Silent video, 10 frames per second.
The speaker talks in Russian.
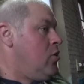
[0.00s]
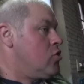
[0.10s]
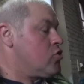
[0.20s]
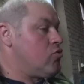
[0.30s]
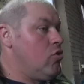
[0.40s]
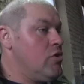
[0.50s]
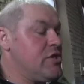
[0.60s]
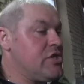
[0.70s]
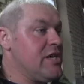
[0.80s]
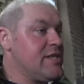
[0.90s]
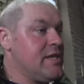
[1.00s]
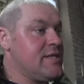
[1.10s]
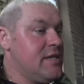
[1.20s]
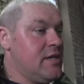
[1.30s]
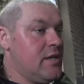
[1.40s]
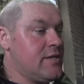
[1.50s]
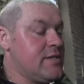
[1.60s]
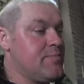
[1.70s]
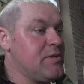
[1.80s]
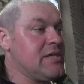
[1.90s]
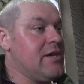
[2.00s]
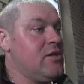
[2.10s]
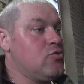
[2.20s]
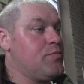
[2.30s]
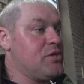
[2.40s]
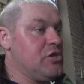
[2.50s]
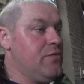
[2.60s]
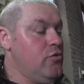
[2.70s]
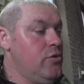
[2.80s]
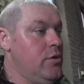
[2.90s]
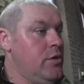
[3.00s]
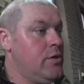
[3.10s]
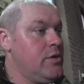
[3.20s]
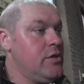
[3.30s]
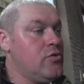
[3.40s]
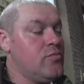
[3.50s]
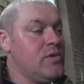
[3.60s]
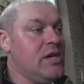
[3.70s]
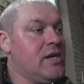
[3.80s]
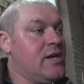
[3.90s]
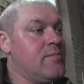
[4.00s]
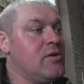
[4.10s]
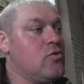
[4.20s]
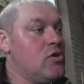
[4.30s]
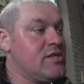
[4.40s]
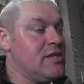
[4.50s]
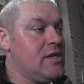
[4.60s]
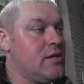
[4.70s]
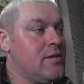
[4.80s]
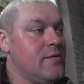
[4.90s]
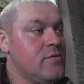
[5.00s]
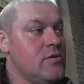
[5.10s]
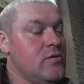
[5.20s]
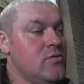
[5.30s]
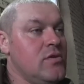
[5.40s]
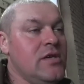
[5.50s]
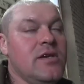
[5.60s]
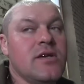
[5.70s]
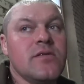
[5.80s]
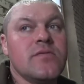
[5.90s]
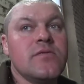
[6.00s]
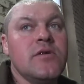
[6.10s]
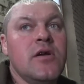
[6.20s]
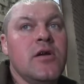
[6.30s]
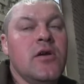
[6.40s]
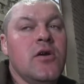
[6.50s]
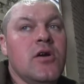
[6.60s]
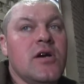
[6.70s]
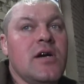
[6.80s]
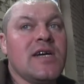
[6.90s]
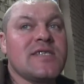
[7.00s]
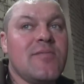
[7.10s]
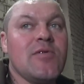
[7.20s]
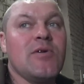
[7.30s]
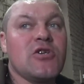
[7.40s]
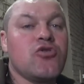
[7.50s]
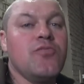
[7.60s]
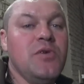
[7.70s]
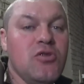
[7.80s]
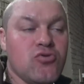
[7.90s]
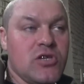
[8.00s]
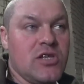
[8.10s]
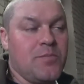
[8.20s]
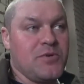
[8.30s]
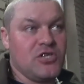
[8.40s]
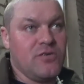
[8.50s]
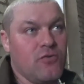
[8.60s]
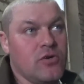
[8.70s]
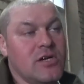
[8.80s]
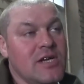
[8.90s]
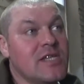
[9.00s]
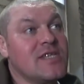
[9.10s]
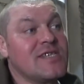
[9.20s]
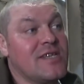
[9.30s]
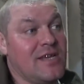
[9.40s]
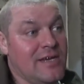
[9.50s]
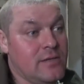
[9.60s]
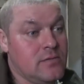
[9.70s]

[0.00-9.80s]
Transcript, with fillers: Что сейчас я сделал? Поставил эту поршневую, и у меня как бы колес нет. И, и... А самый большой минус этой поршневой – это цена.